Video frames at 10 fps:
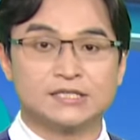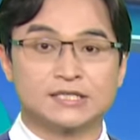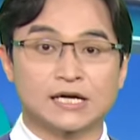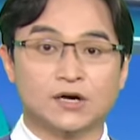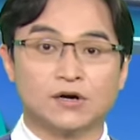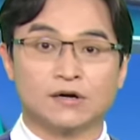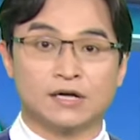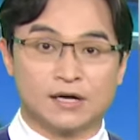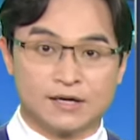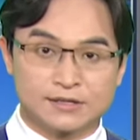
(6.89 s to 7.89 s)
实在讲，
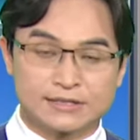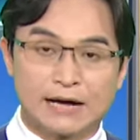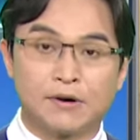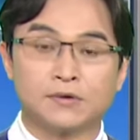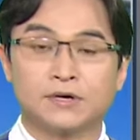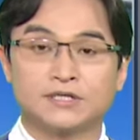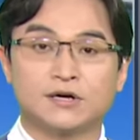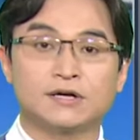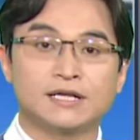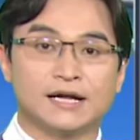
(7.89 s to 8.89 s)
台湾话
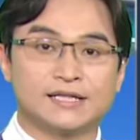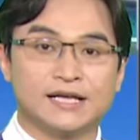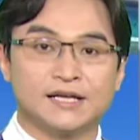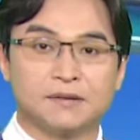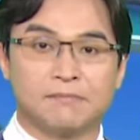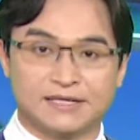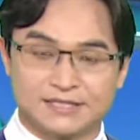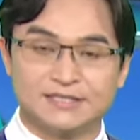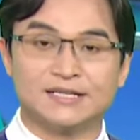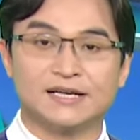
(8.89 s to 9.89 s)
俗语内底嘛
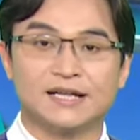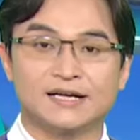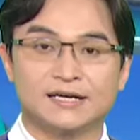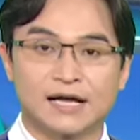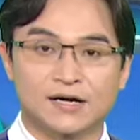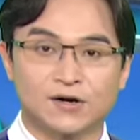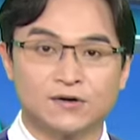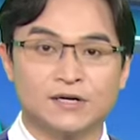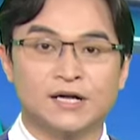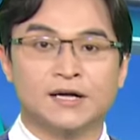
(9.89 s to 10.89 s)
真侪咧劝人
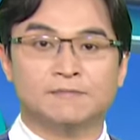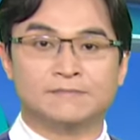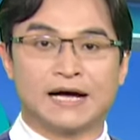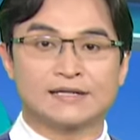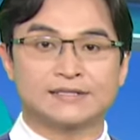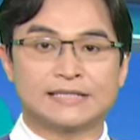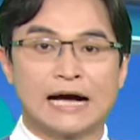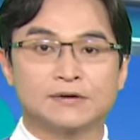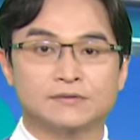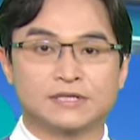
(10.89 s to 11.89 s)
讲，毋通
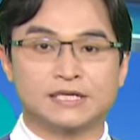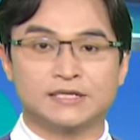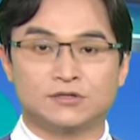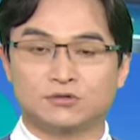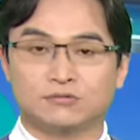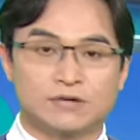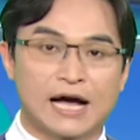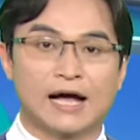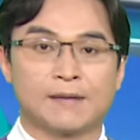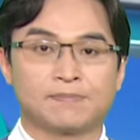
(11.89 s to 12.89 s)
投机取
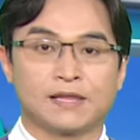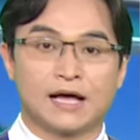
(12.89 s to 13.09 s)
巧。